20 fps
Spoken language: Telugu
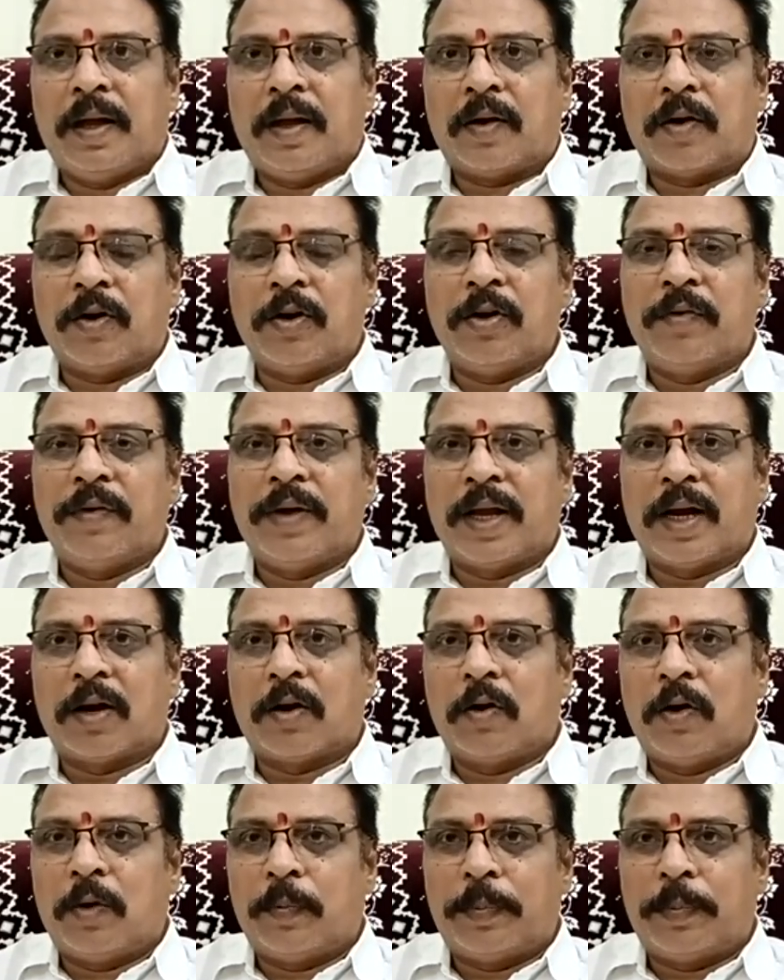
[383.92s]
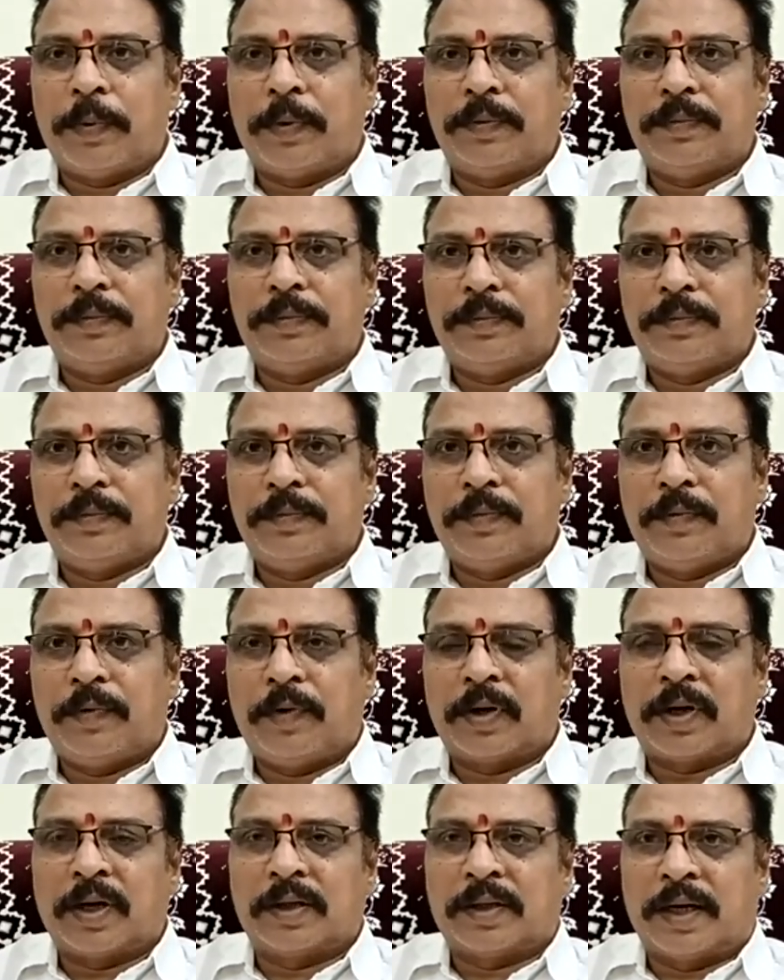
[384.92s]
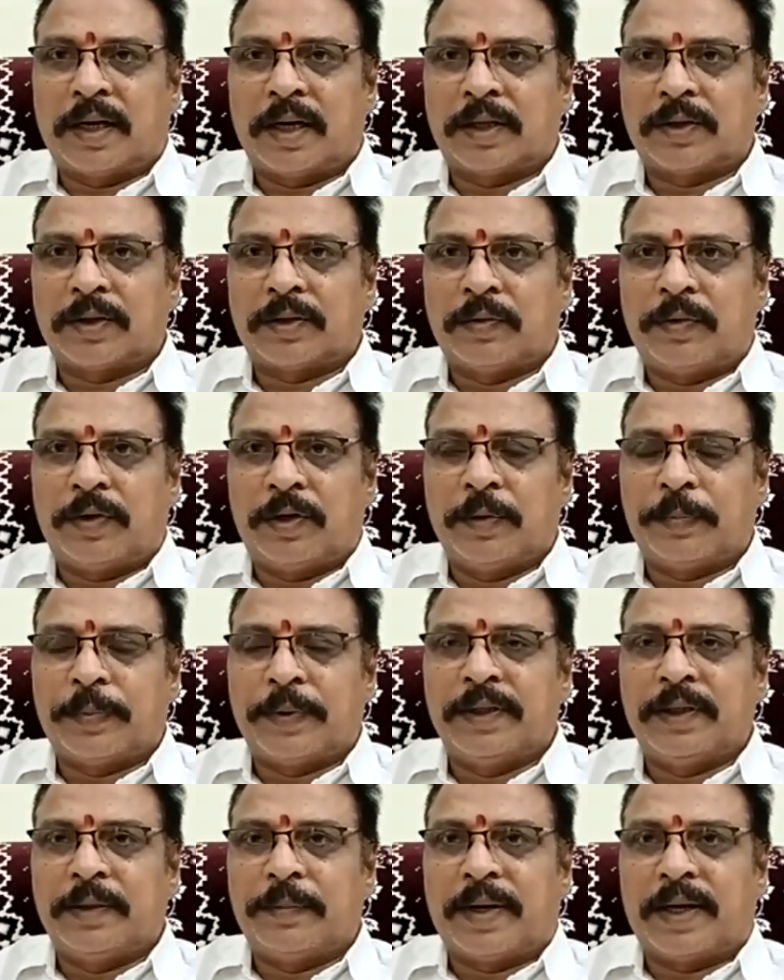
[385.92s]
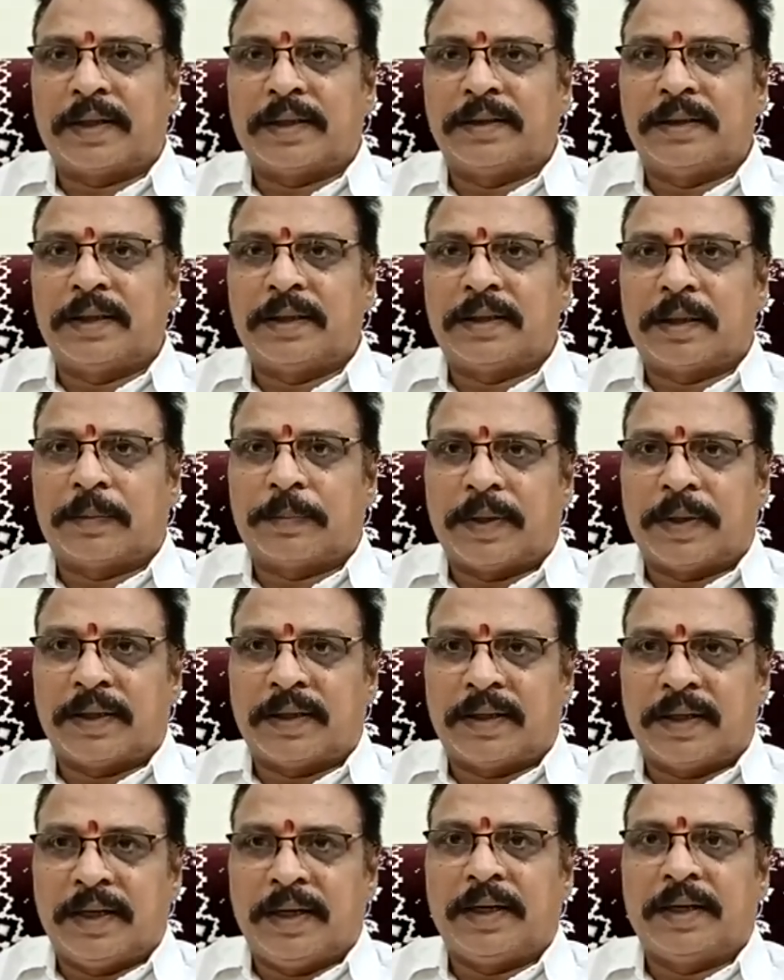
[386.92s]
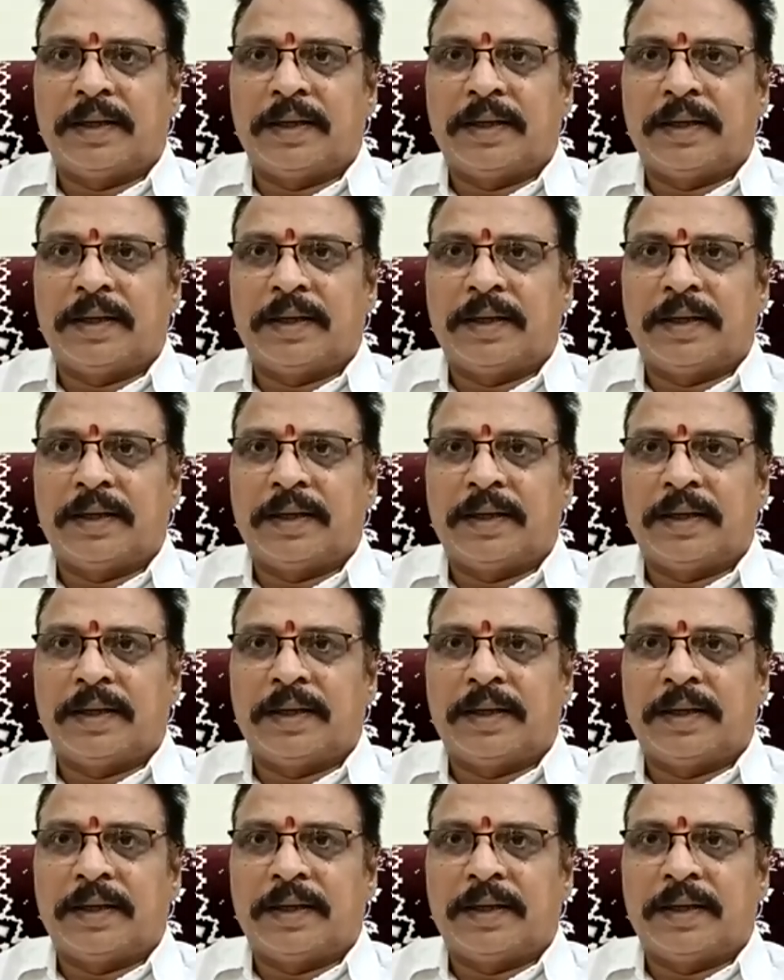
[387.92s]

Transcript: రెండు వేల లోపు ఓట్ల తేడాతో ఓడిపోయింది భారతీయ జనతా పార్టీ